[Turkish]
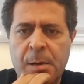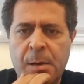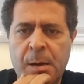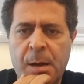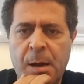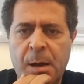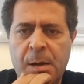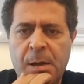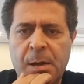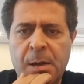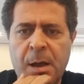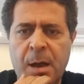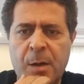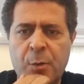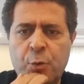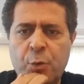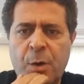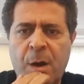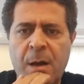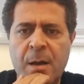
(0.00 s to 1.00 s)
Hakan
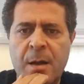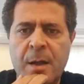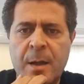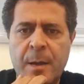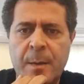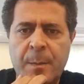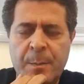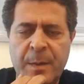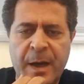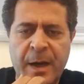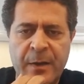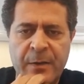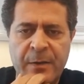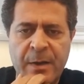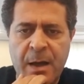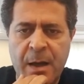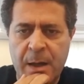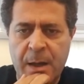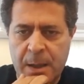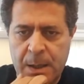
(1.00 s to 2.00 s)
Akçura. Biraz
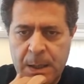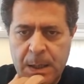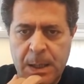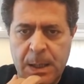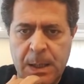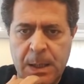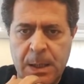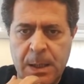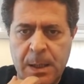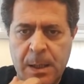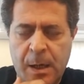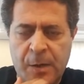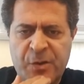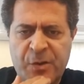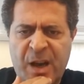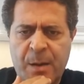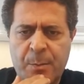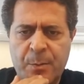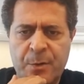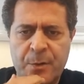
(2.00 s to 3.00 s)
daha açar
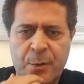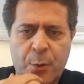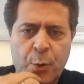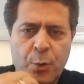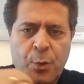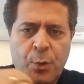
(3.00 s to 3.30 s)
mısın konuyu?